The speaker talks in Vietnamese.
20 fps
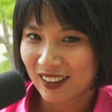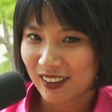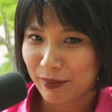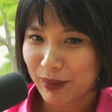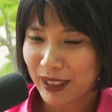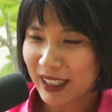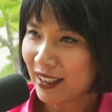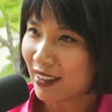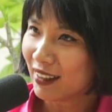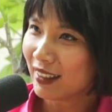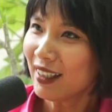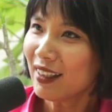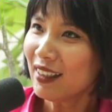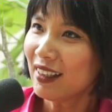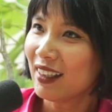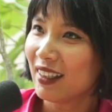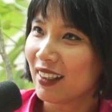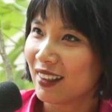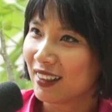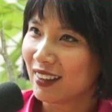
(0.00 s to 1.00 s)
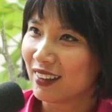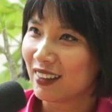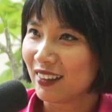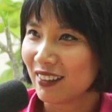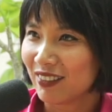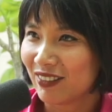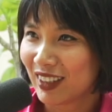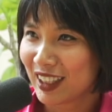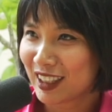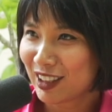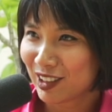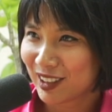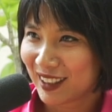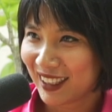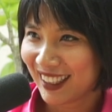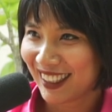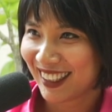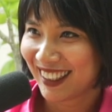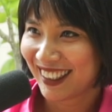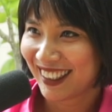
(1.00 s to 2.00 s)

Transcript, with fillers: mình nhớ nhất là vai trò gì